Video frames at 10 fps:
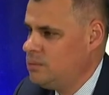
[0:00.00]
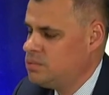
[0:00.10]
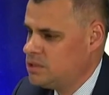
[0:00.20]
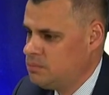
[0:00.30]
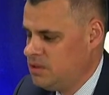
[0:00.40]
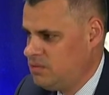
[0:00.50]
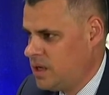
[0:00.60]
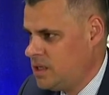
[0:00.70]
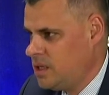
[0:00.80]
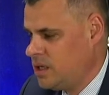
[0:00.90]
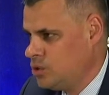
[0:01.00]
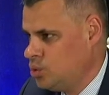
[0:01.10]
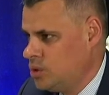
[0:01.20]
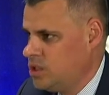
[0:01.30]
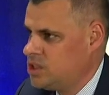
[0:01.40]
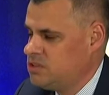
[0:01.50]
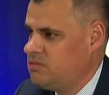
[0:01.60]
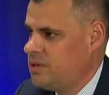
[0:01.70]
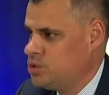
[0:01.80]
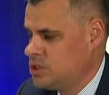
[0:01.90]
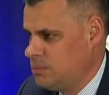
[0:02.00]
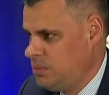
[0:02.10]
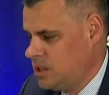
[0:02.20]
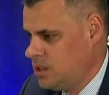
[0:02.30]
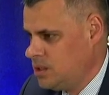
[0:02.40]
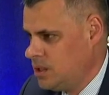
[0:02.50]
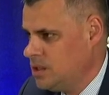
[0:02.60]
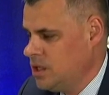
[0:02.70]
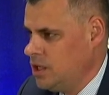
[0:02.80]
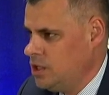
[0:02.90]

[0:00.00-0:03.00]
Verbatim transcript: либо заболевания, которые развиваются медленно